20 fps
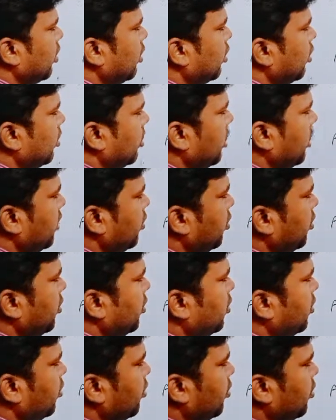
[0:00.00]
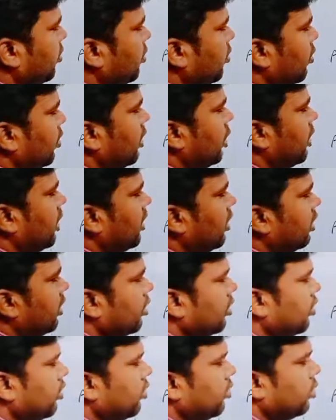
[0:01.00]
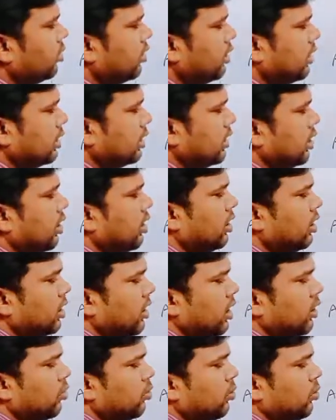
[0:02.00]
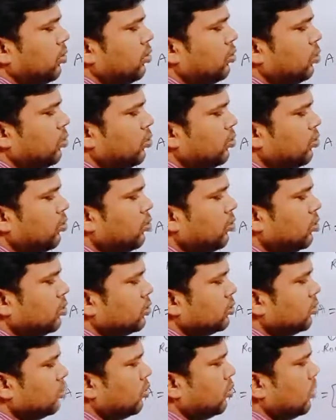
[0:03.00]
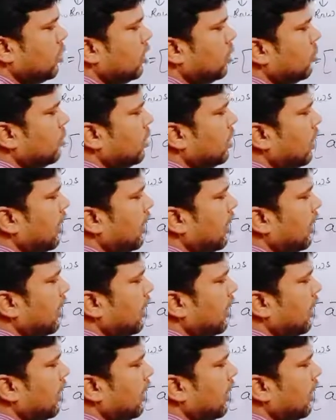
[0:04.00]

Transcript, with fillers: थ्री टू इंटू टू हो गया क्यों इसका ऑर्डर क्या है टू इंटू टू टू रोज टू कॉलम